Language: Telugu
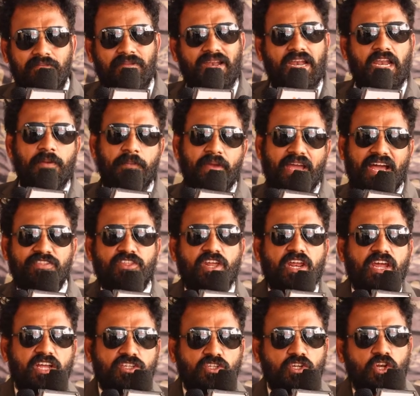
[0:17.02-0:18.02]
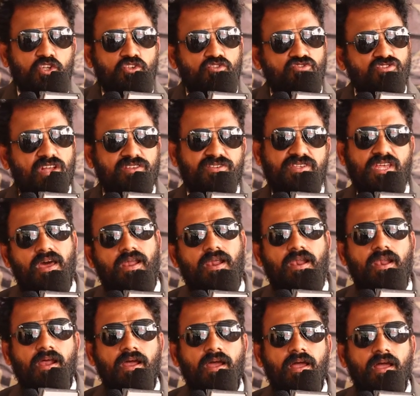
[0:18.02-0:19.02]
మళ్ళీ మీ అందరికీ హెచ్చరిస్తున్నాం సార్
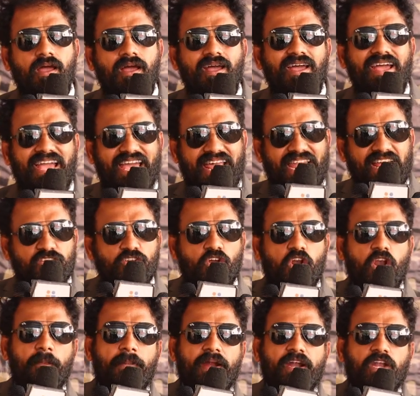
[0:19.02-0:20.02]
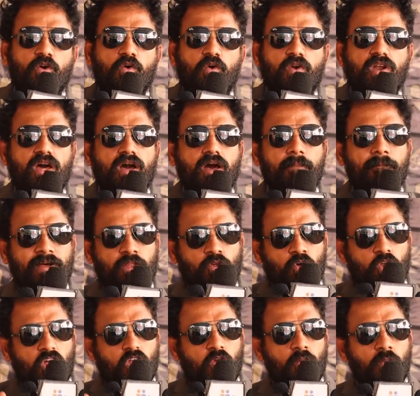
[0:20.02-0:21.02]
ఎలక్షన్లు పెట్టకుండా
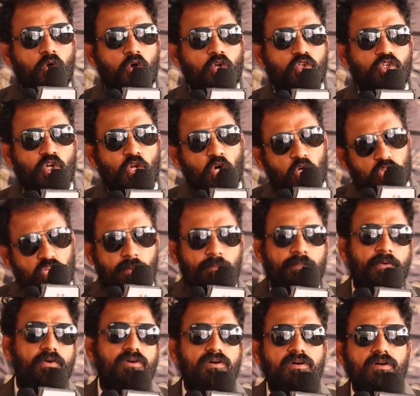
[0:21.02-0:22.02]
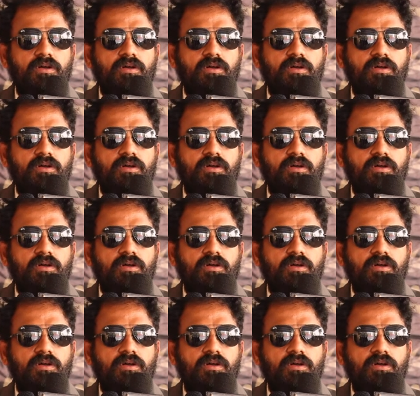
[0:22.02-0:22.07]
పదవులు అనుభవించడం తప్పు